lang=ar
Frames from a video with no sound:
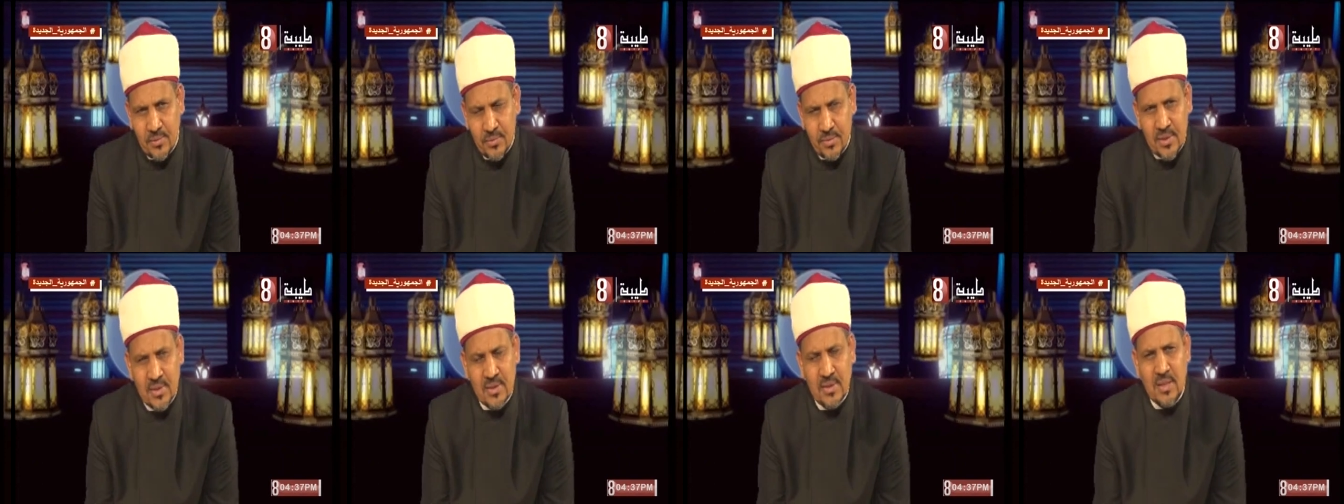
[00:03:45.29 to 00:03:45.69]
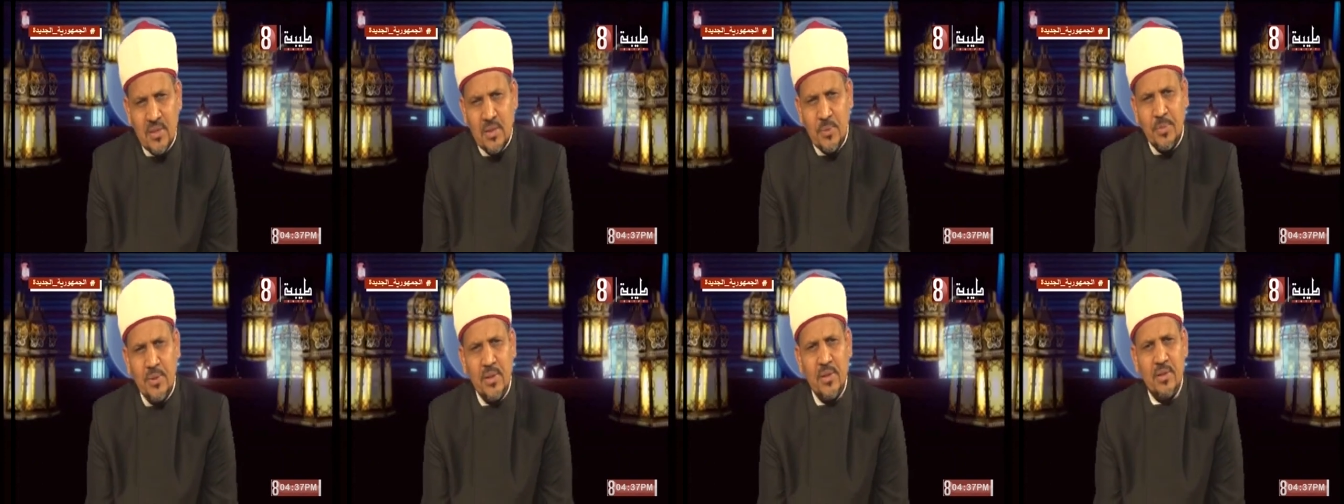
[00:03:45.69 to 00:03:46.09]
في
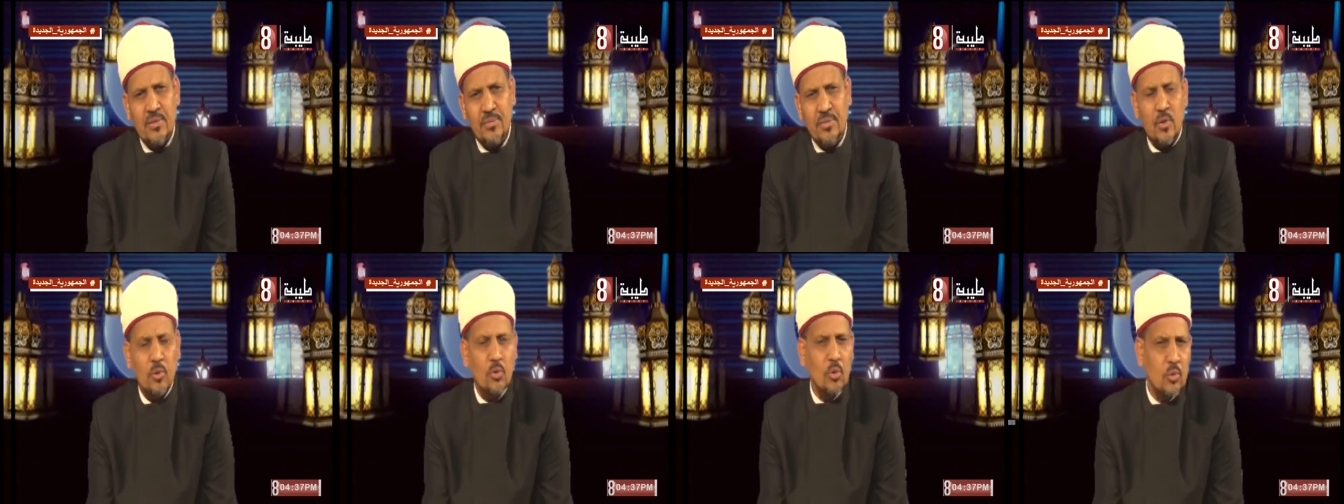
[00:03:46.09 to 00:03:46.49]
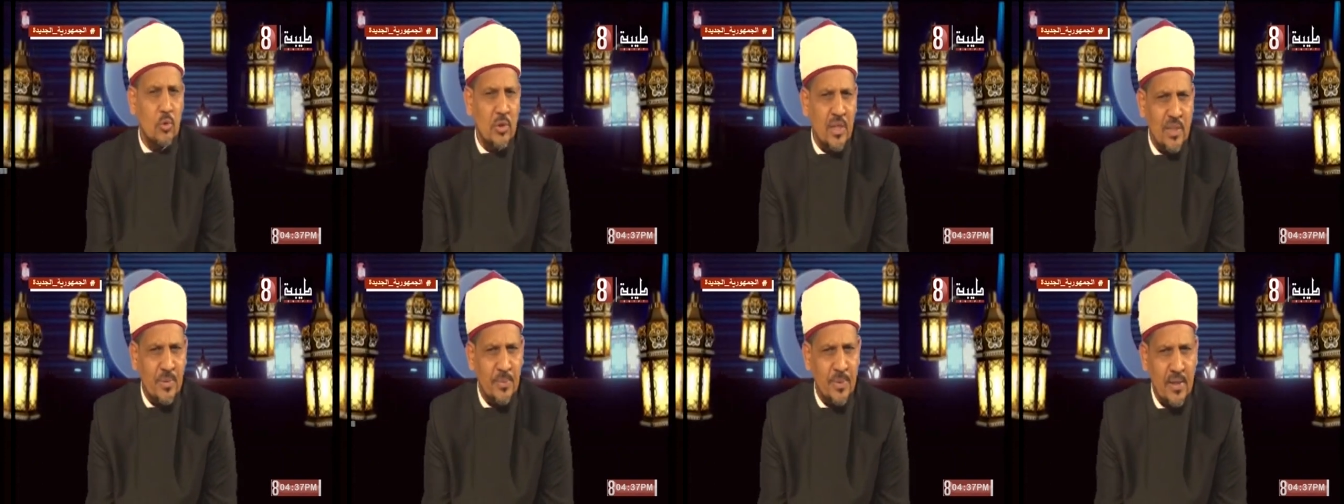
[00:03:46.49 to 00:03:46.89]
التدبير فأولو
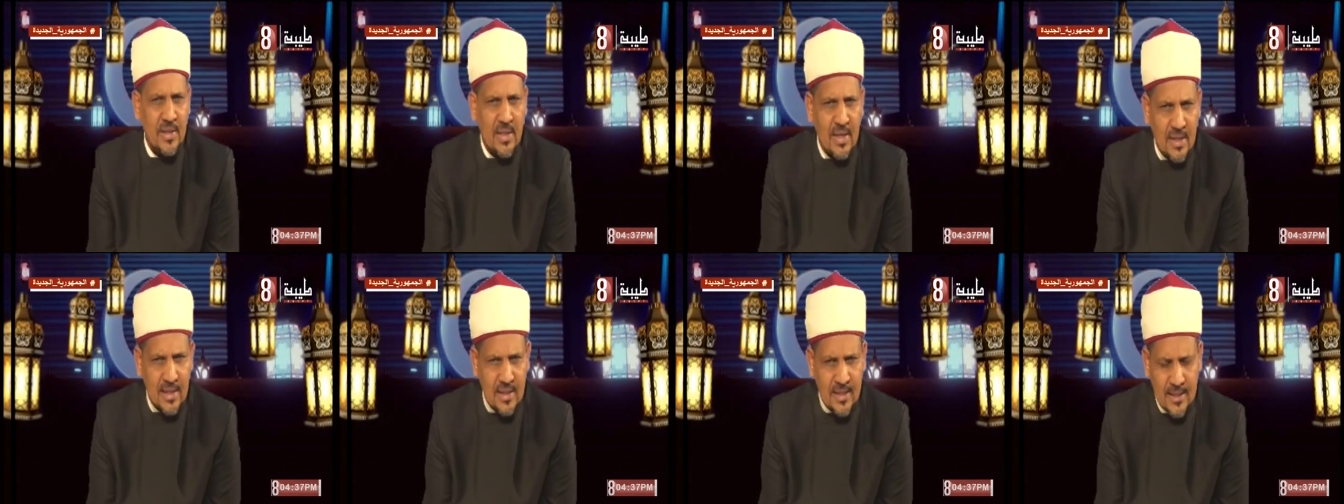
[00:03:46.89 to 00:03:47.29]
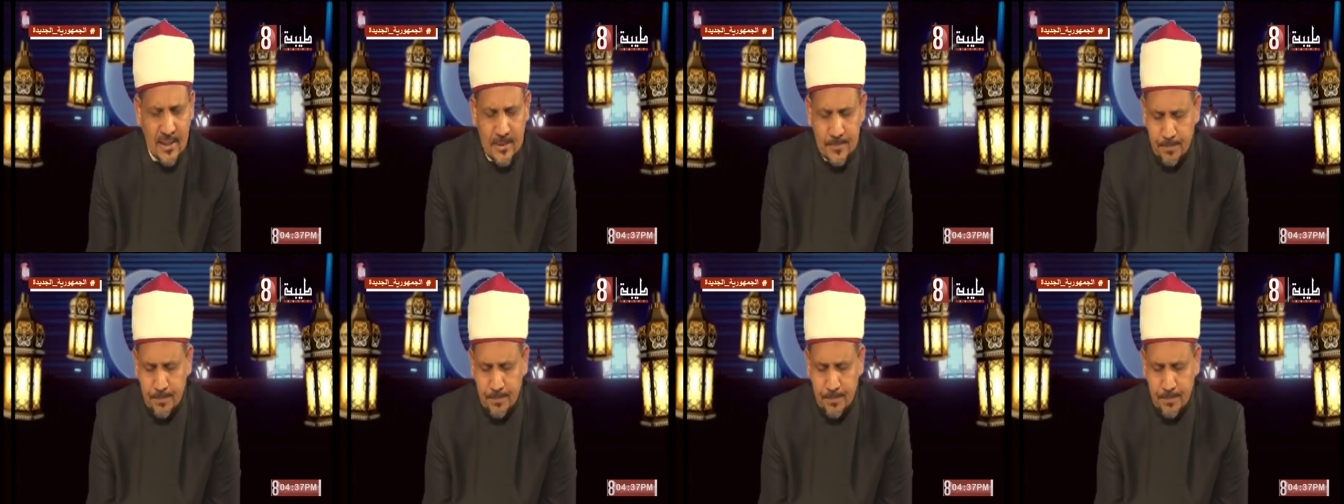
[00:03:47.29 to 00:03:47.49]
التدبير هلك